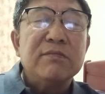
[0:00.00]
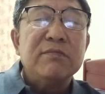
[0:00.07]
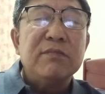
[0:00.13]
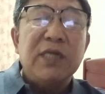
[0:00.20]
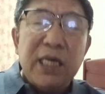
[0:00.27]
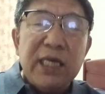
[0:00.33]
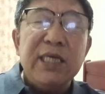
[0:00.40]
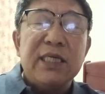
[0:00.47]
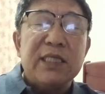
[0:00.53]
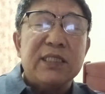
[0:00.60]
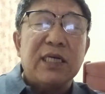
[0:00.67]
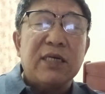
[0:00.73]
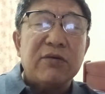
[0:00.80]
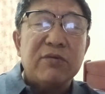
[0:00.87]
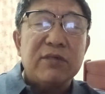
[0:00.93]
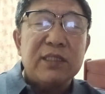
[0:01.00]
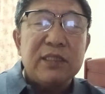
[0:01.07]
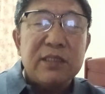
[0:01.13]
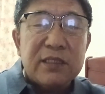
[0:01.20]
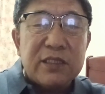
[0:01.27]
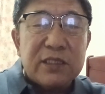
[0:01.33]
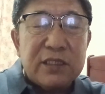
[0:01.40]
抹黑了，姜昆
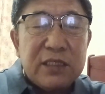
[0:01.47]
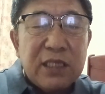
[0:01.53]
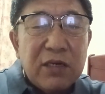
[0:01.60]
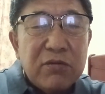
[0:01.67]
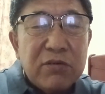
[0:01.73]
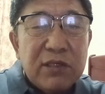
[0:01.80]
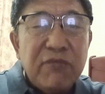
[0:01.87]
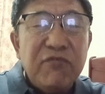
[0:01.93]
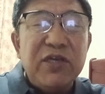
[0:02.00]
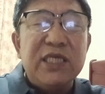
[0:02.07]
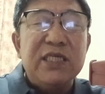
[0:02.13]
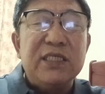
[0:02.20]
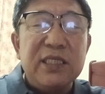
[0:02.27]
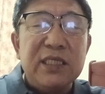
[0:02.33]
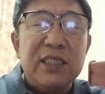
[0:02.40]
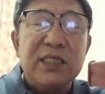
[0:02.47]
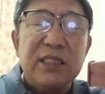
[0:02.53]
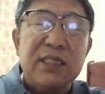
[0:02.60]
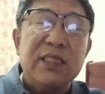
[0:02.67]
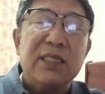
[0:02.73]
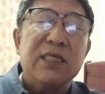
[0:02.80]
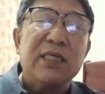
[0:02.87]
使姜昆的威信
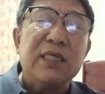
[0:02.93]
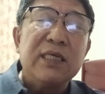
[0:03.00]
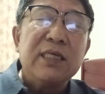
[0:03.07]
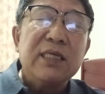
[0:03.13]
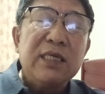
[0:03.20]
和